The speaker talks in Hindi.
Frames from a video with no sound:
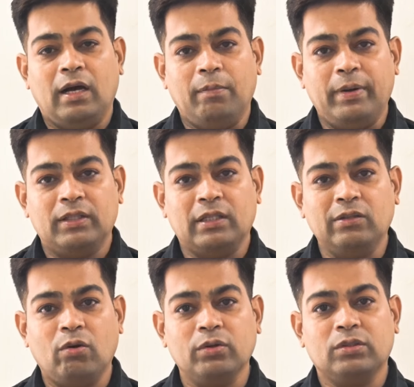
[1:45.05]
अब मैं
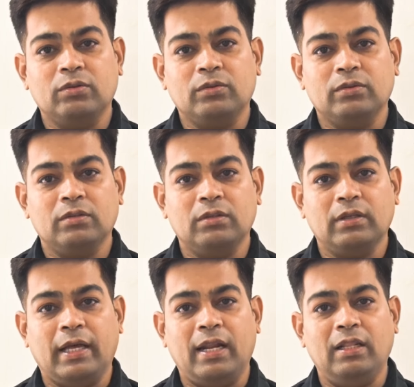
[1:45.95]
तंदुरुस्त हूँ
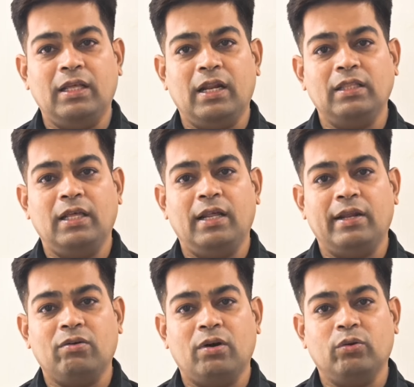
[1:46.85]
यानी धीरे धीरे
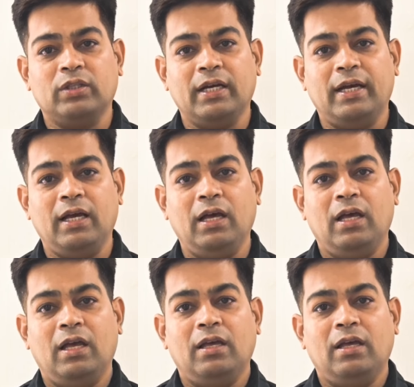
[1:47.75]
रिकवर होते गया